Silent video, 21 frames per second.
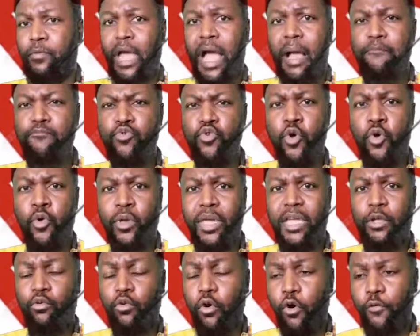à mieux
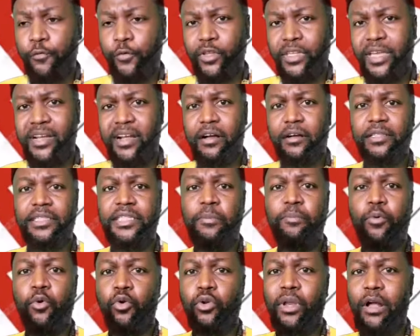et offre des garanties
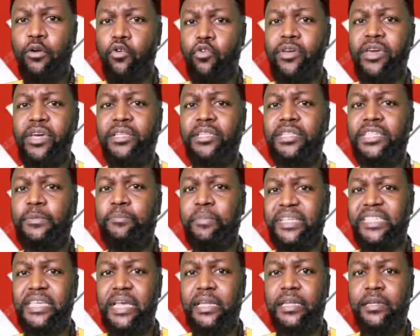pour la conquête
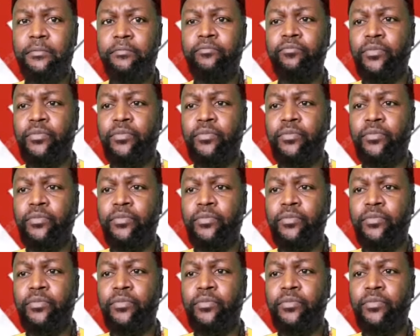spatiale.